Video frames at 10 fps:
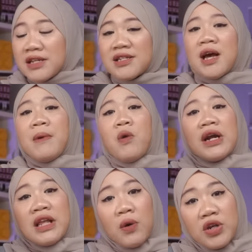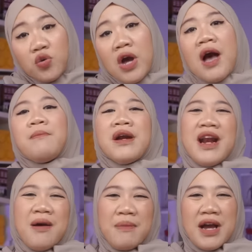sesama wartawan juga
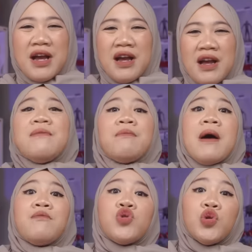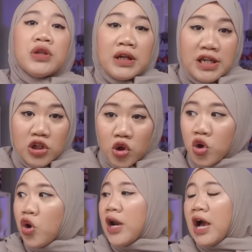bernama Imam Sutrisno.